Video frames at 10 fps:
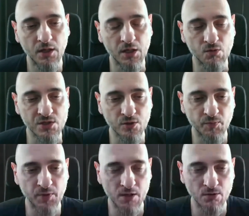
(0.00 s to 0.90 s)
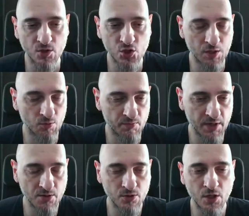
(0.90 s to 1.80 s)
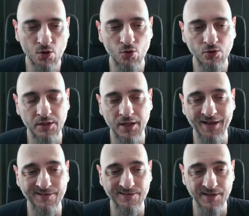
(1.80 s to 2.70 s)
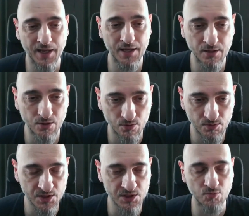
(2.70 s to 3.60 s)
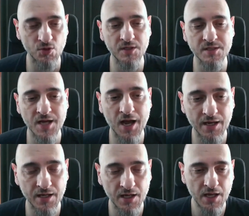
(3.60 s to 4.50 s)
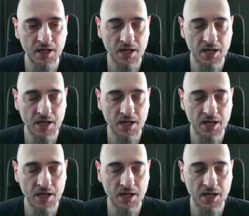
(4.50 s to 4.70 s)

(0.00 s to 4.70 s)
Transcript: in questo periodo, diciamo, biennio di Conte e triennio di Simone Inzaghi,